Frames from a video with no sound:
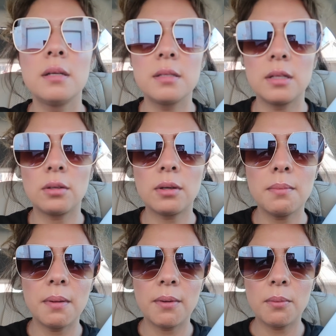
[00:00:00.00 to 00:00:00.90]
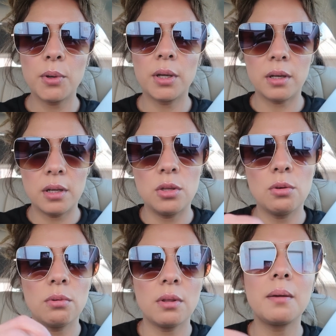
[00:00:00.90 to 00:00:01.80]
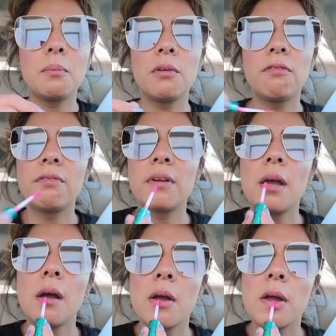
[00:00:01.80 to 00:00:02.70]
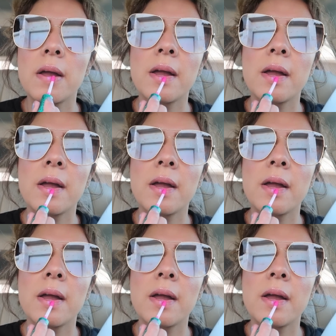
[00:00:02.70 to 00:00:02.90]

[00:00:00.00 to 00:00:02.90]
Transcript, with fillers: Y siento que me veo muy greñuda, muy fea.